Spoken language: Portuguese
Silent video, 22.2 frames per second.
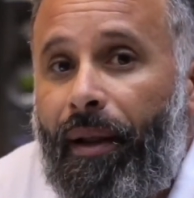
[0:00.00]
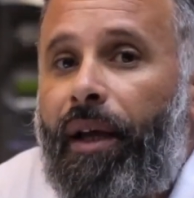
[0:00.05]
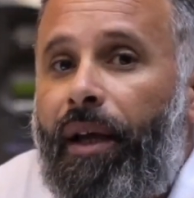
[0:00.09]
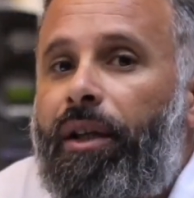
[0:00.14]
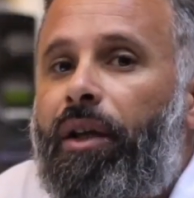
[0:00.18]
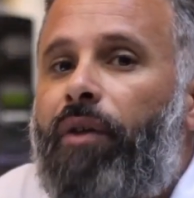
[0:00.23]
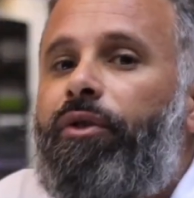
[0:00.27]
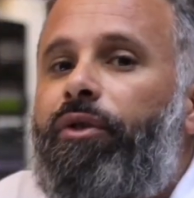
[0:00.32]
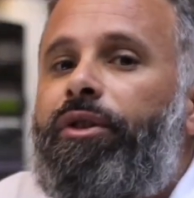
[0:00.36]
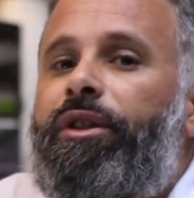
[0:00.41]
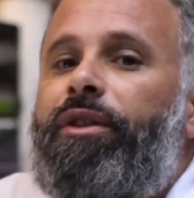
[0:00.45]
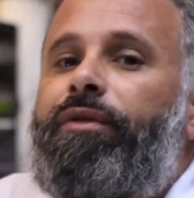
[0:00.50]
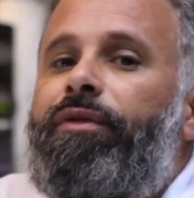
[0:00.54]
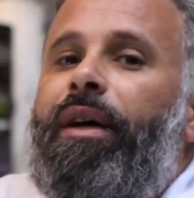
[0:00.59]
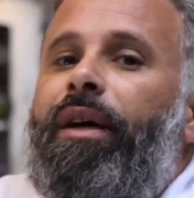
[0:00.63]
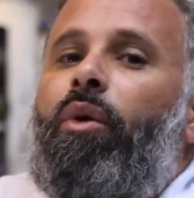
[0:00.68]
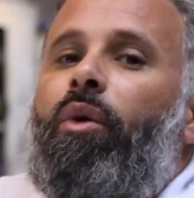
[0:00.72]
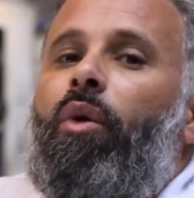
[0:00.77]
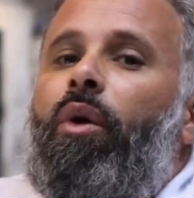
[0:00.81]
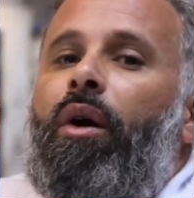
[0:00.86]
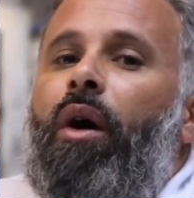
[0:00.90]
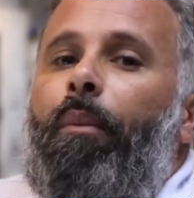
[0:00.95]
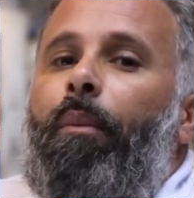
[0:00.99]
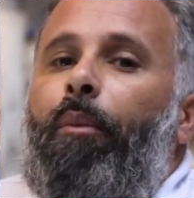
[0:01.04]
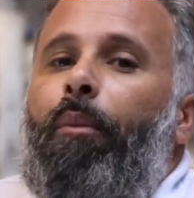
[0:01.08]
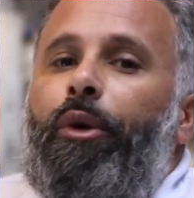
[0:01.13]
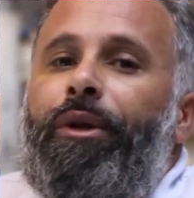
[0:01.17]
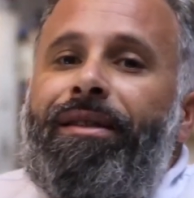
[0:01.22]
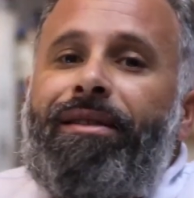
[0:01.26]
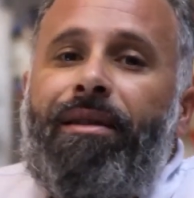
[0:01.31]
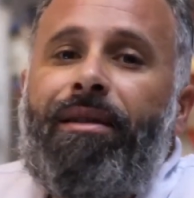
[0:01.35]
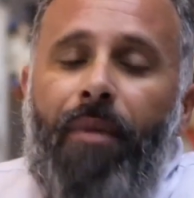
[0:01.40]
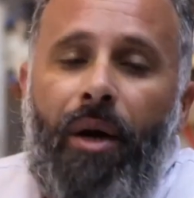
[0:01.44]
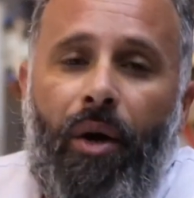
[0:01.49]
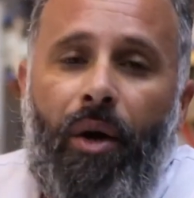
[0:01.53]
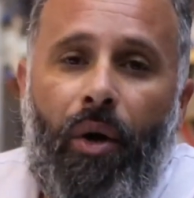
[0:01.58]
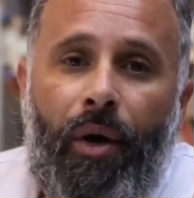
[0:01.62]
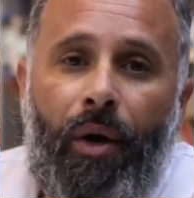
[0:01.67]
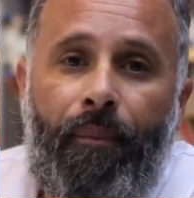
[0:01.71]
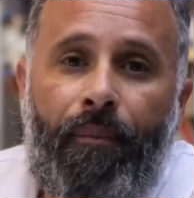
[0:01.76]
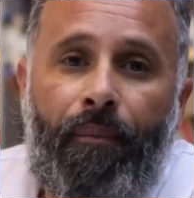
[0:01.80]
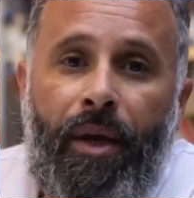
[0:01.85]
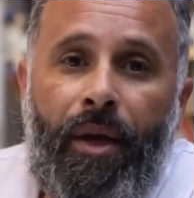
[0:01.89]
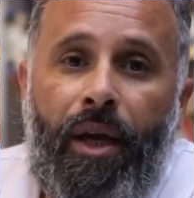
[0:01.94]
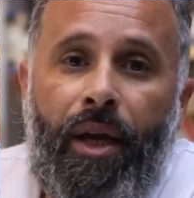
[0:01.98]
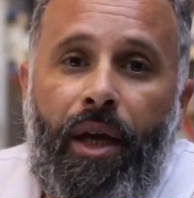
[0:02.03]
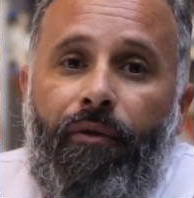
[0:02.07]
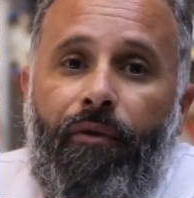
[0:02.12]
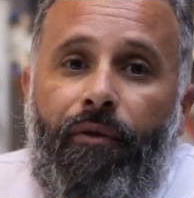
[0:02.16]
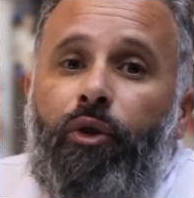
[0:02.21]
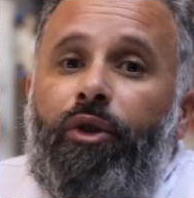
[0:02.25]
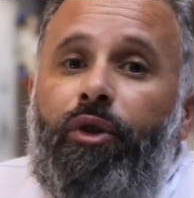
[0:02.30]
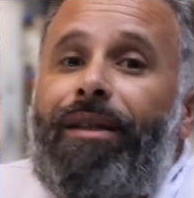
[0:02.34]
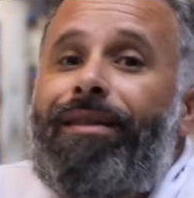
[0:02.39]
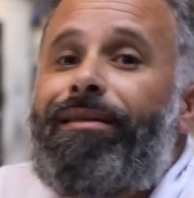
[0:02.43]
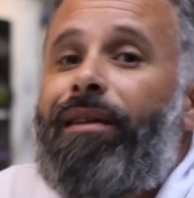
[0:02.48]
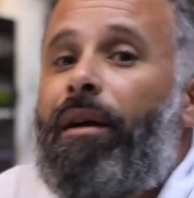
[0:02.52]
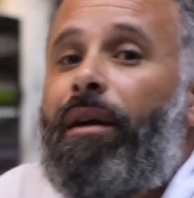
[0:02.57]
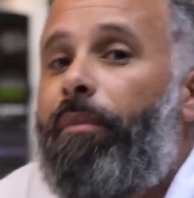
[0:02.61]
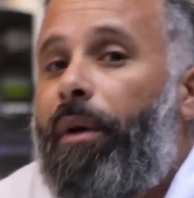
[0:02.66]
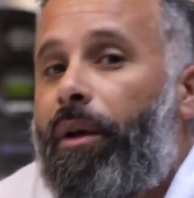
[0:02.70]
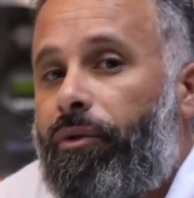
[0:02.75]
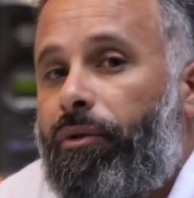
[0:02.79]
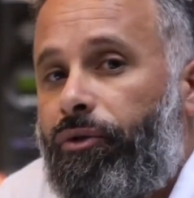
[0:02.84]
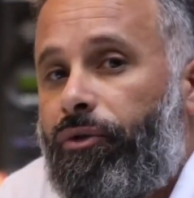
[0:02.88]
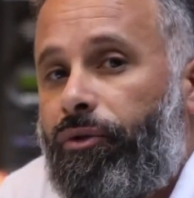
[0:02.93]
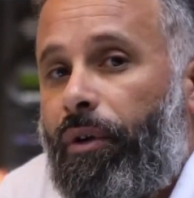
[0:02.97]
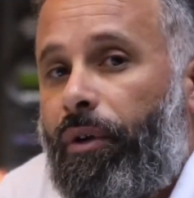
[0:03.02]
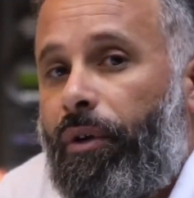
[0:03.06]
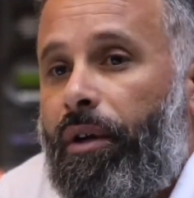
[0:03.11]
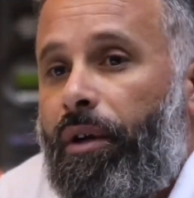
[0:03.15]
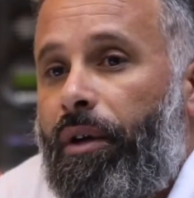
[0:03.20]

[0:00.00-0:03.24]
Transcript: então você vai colocar uma potência maior e vai utilizar menos.